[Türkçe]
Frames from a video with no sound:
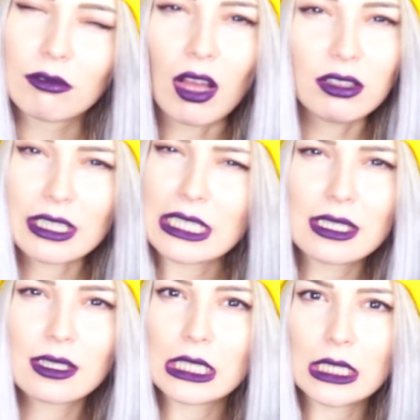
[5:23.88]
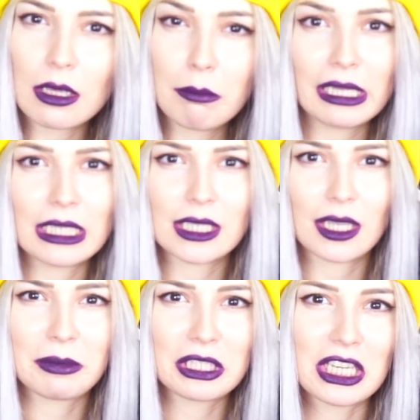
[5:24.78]
Vallahi siz izleyin ben
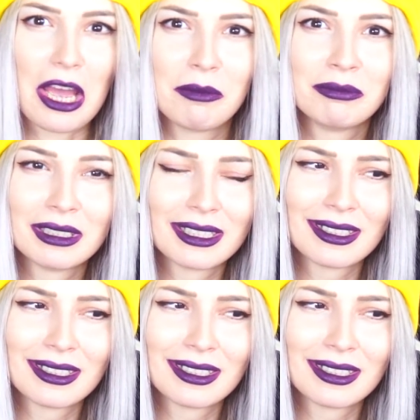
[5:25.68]
izlemeyeceğim.